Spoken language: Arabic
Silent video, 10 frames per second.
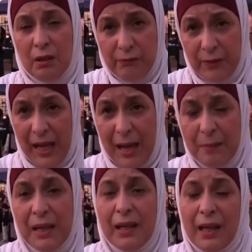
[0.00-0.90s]
في
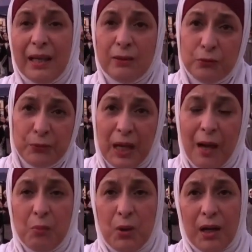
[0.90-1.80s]
الحمل هادو
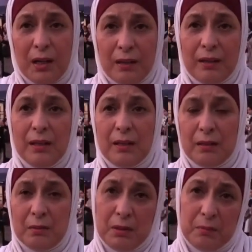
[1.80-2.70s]
فئه معرضه
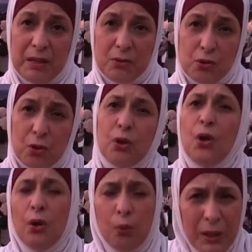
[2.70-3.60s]
لمرض السكر
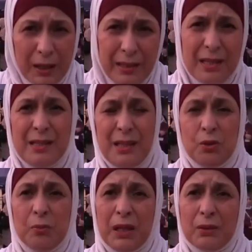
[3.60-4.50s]
ولا الناس اللي
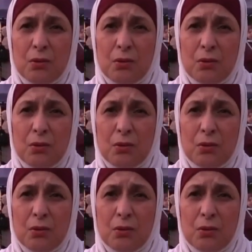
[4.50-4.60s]
عندهم لا